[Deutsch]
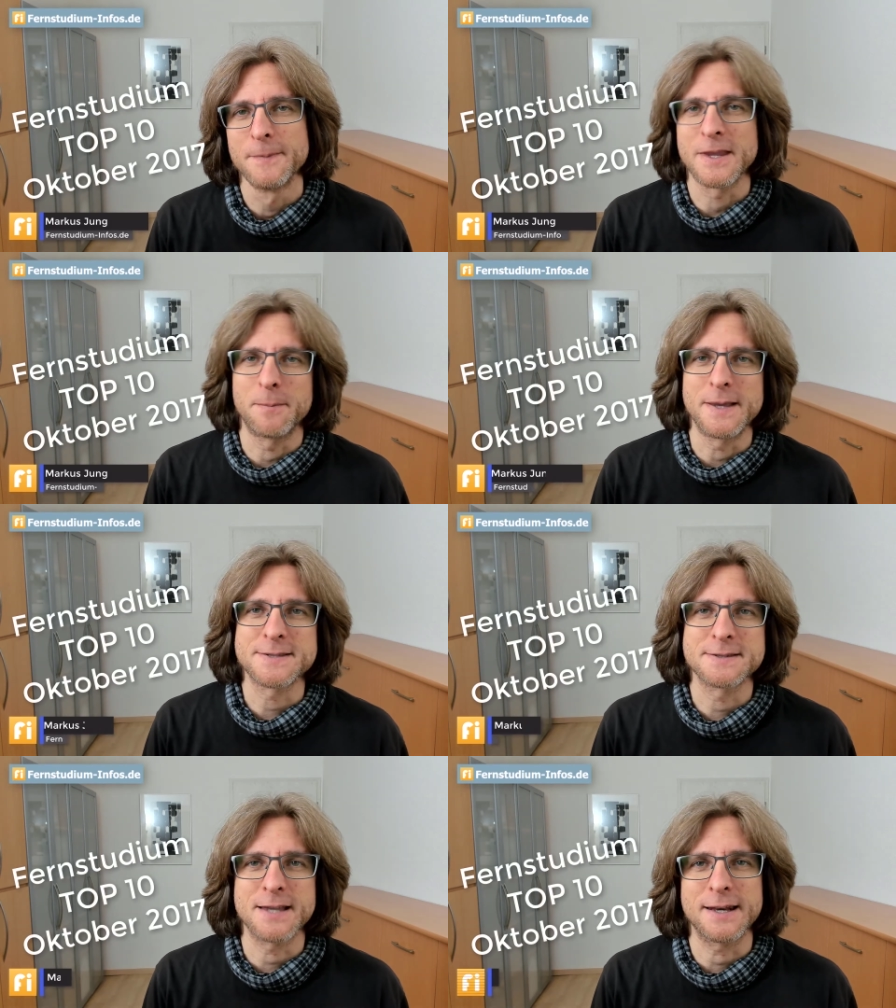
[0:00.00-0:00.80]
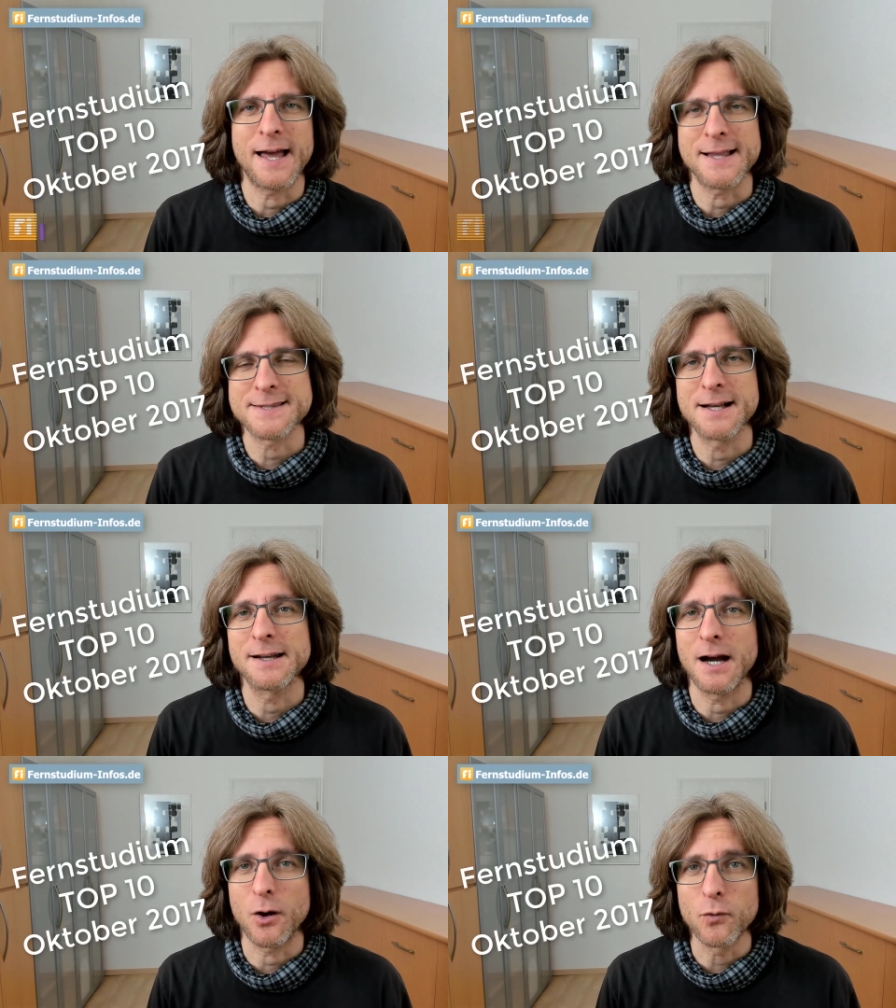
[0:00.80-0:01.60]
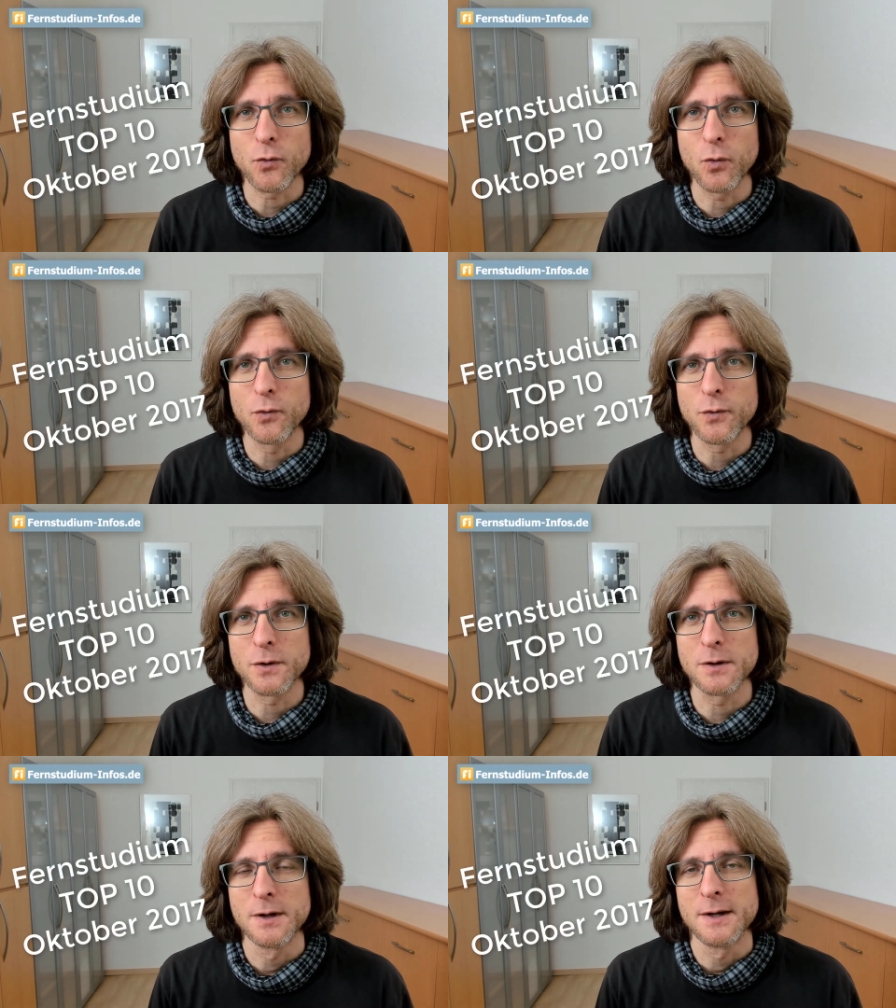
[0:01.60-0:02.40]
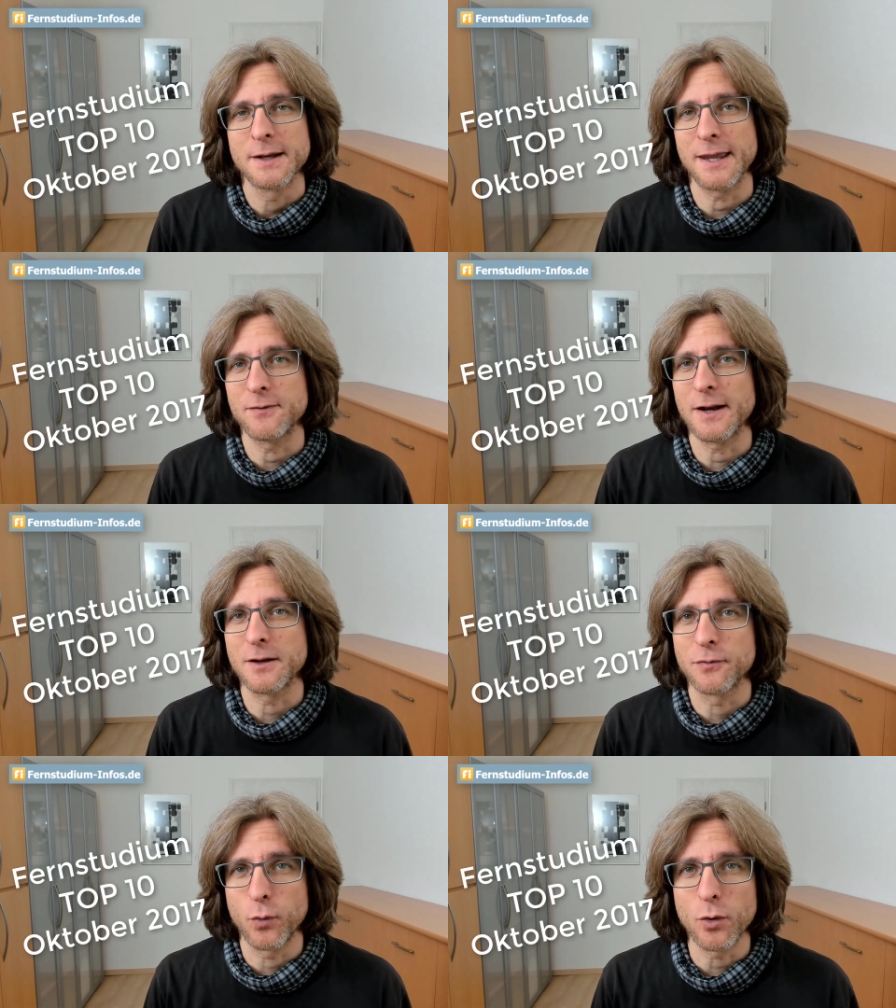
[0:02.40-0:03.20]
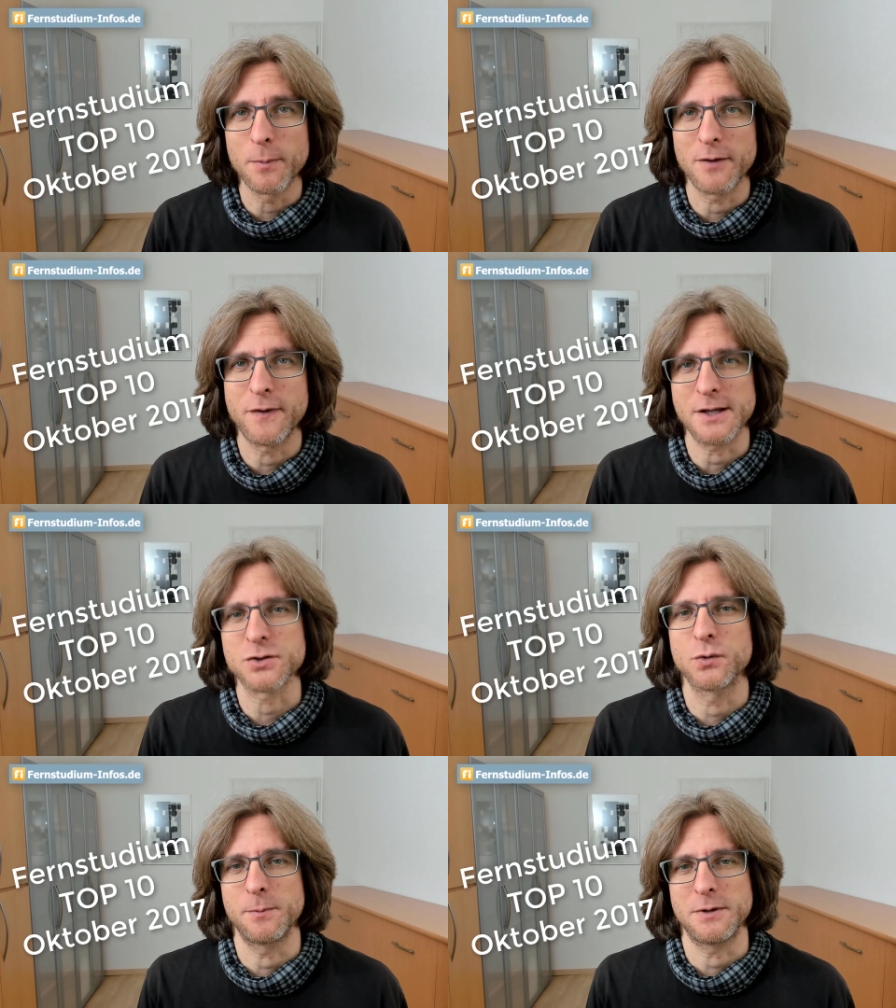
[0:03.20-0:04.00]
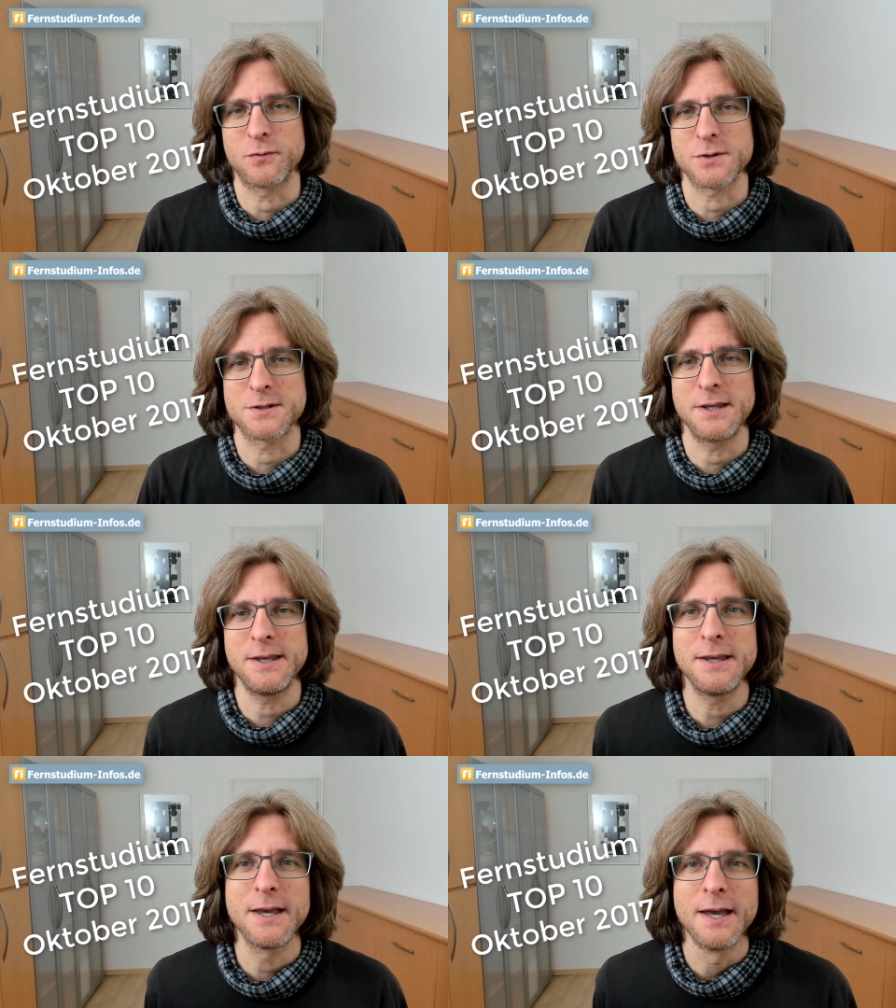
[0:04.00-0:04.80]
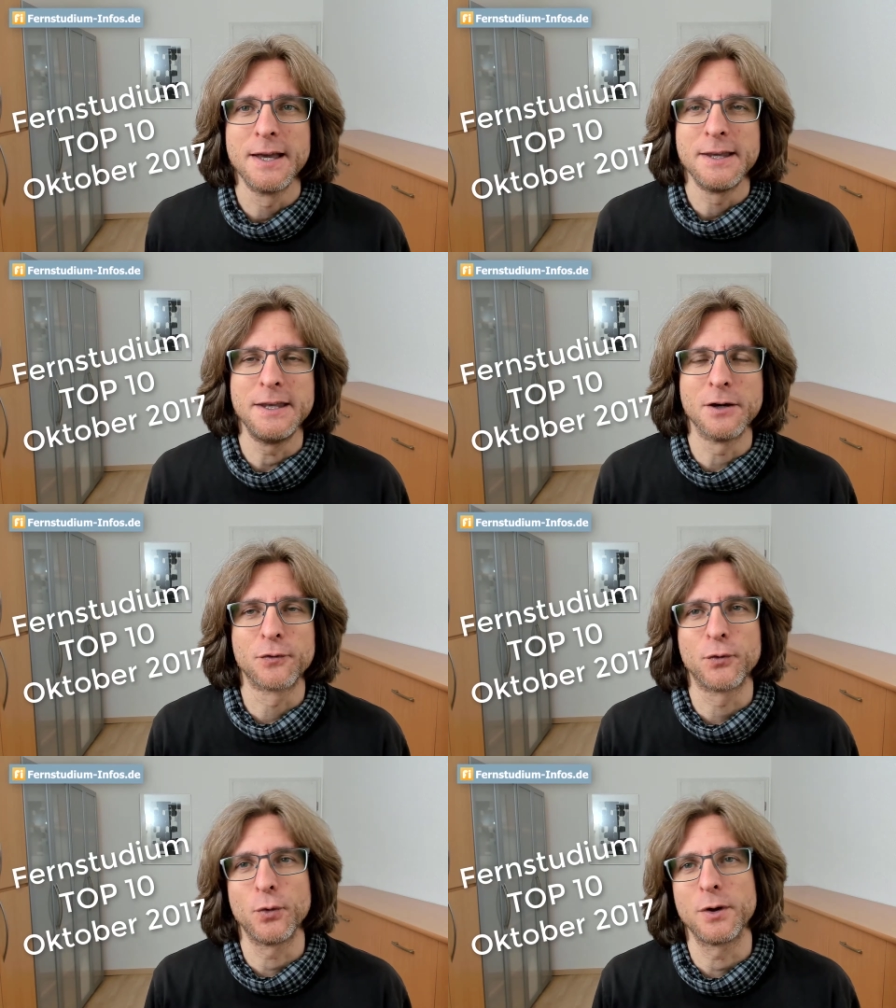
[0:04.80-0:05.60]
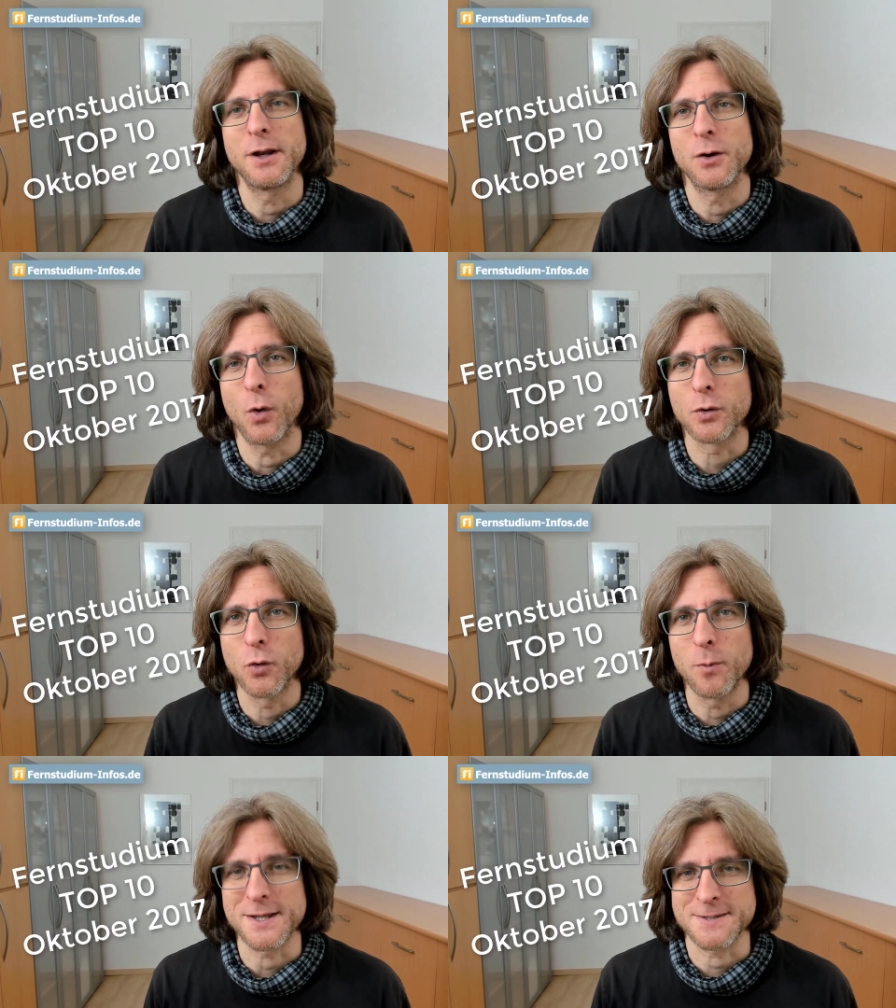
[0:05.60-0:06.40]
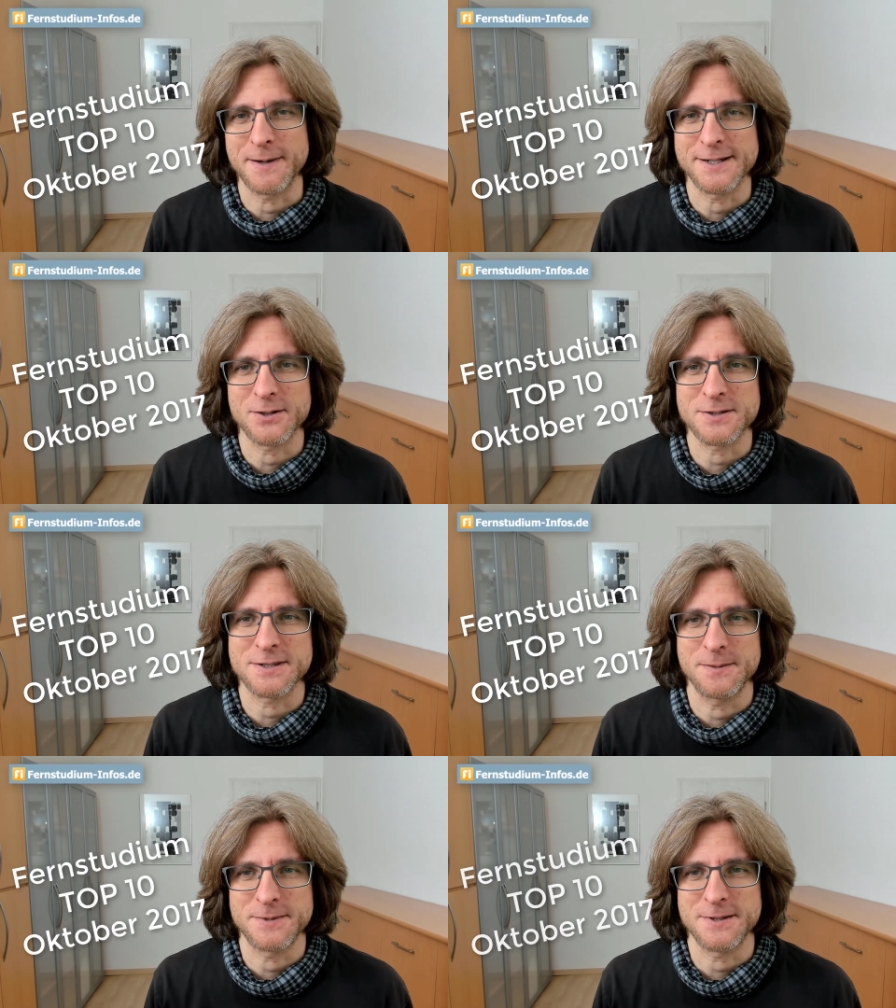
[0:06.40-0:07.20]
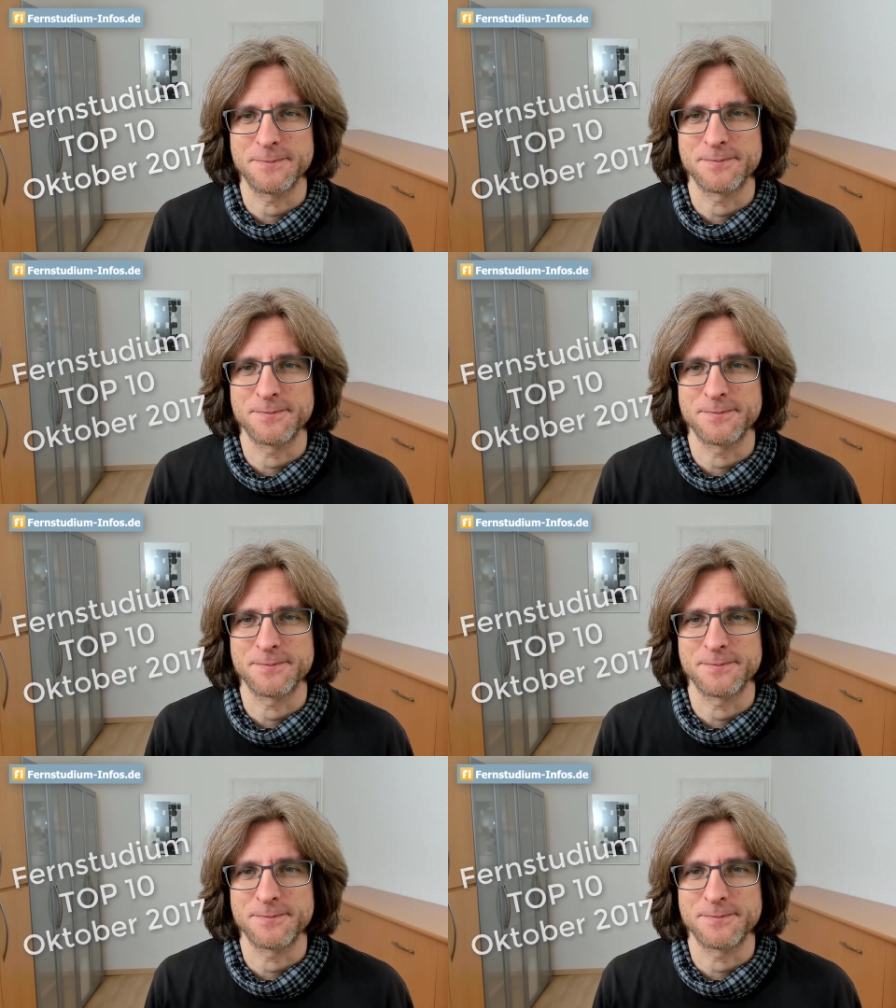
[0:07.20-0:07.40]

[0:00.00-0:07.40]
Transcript: gemessen an der Anzahl der Aufrufe der jeweiligen Foren bei fernstudiuminfos.de hier für den Oktober 2017.